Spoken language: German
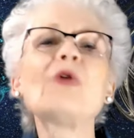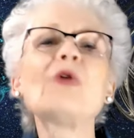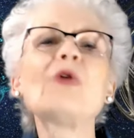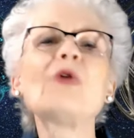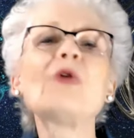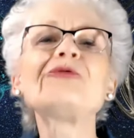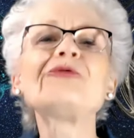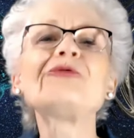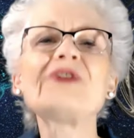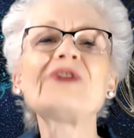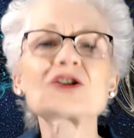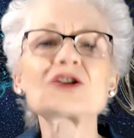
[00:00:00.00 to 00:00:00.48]

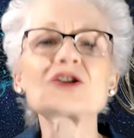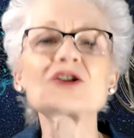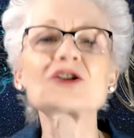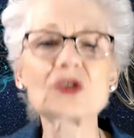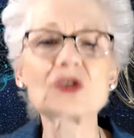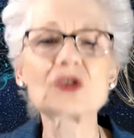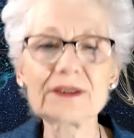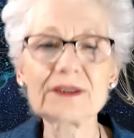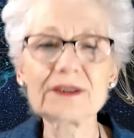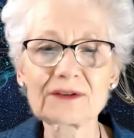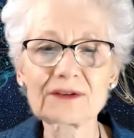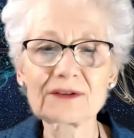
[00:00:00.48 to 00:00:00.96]
auf
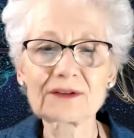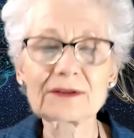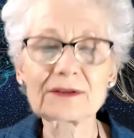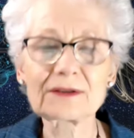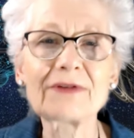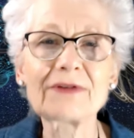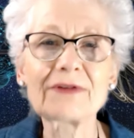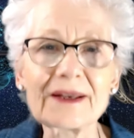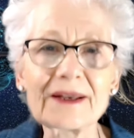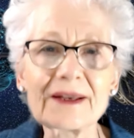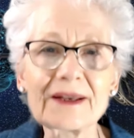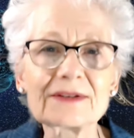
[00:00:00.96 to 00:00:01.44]

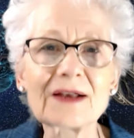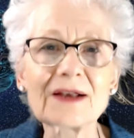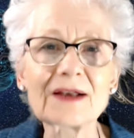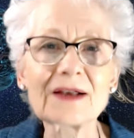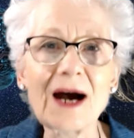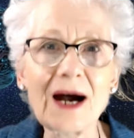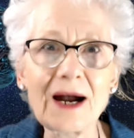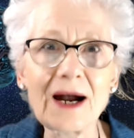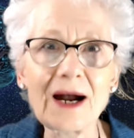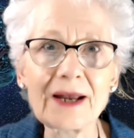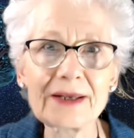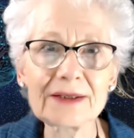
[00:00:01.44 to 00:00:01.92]
verschiedenste
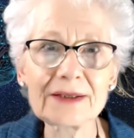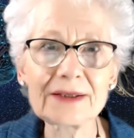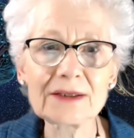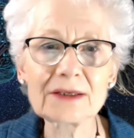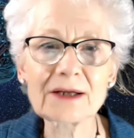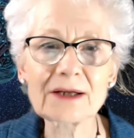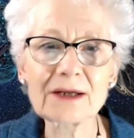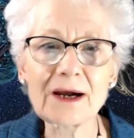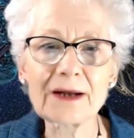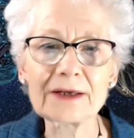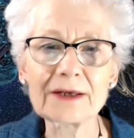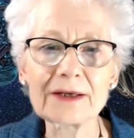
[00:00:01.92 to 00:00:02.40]
Weise
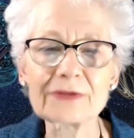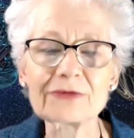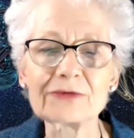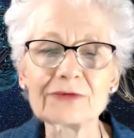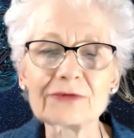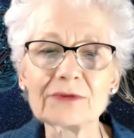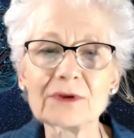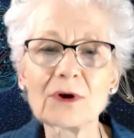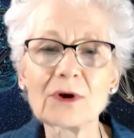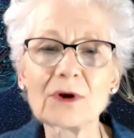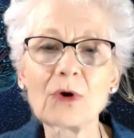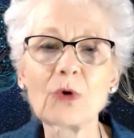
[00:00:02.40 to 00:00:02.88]

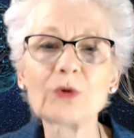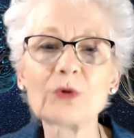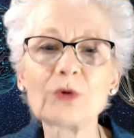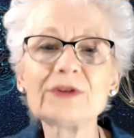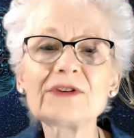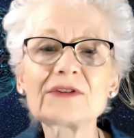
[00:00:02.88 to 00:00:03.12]
eingreifen.